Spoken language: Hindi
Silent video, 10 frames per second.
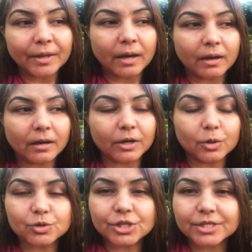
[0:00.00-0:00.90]

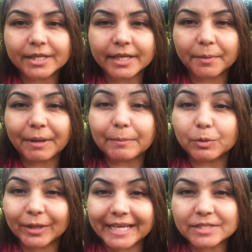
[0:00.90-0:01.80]
कोशिश करके मैं
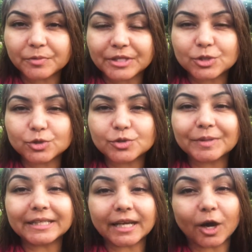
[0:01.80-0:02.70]
आपको नेक्स्ट वीडियोस
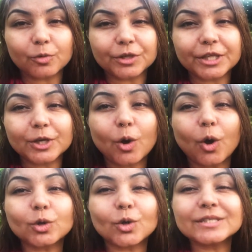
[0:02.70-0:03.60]
में दिखाऊंगी कि
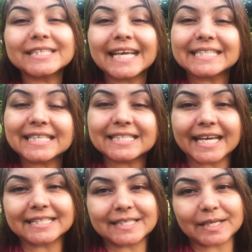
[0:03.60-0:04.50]
कौन कौन सी
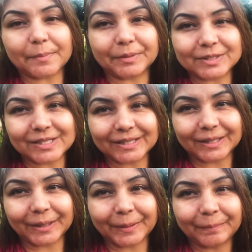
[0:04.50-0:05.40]
एक्सरसाइजेज आप कर
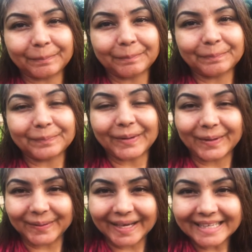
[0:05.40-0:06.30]
सकते
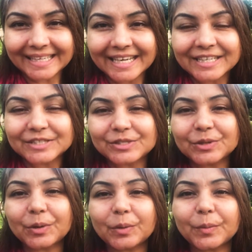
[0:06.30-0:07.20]
हैं राइट
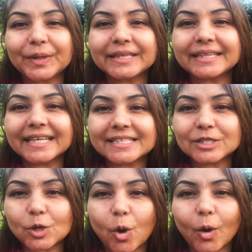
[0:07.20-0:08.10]
सो विद दिस
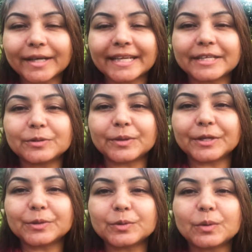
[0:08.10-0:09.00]
थॉट दैट यू
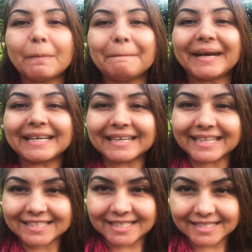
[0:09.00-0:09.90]
कैन डू बेटर
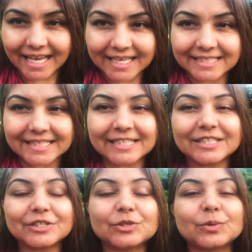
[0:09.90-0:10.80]

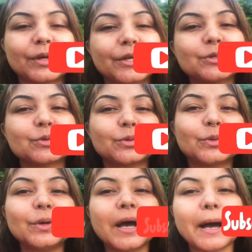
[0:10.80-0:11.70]
एक्सरसाइजेज यू कैन
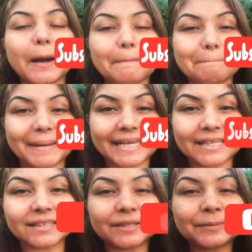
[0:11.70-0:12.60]
डू अ
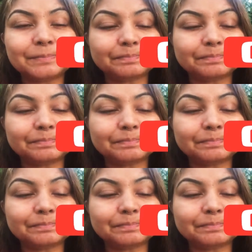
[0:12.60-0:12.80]
बेटर